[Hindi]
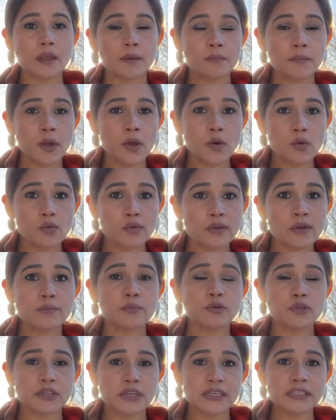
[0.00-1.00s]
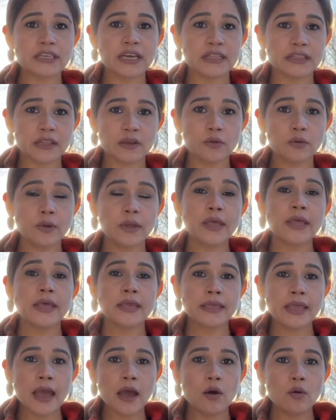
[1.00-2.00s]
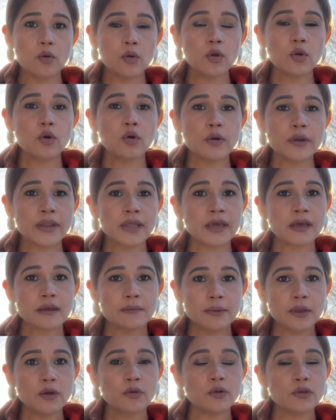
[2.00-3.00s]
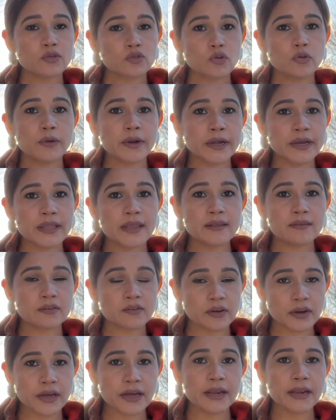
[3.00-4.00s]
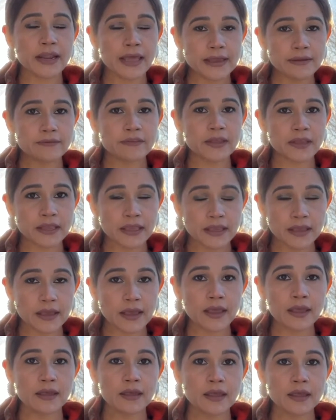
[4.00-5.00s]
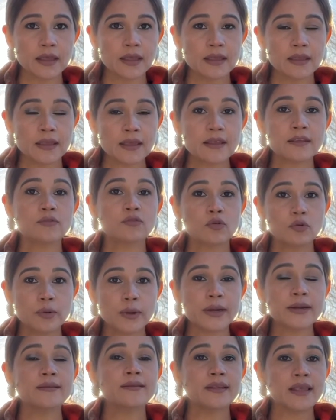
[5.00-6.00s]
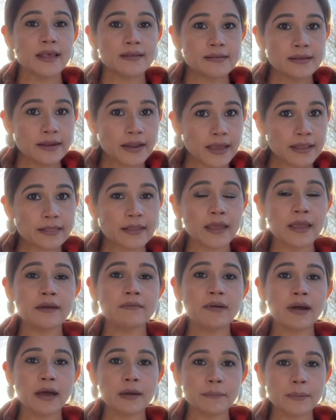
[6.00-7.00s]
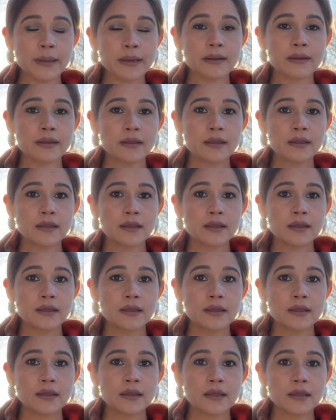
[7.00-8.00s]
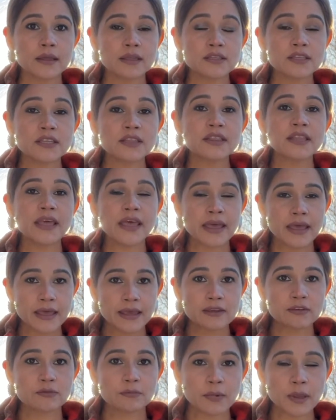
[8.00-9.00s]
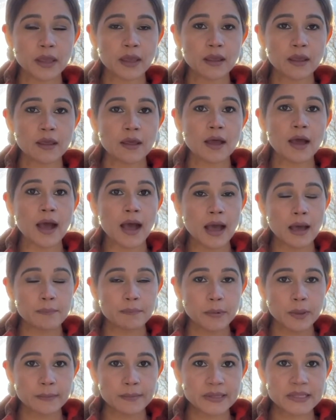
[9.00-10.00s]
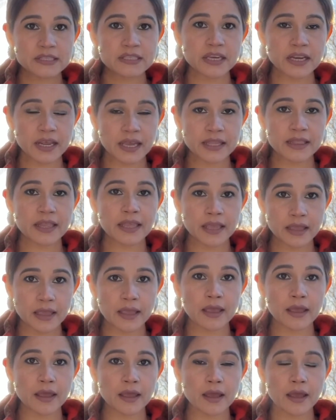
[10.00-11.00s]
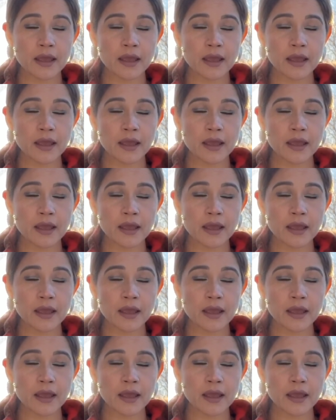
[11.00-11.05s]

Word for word: मैं उनसे पूछना चाहती हूँ क्या उन लोगों ने कभी उन स्टूडेंट की स्ट्रगल लाइफ देखी है कि स्टूडेंट्स कैसे रहते हैं वहाँ पर जितने ऐश में आपके बच्चे रहते हैं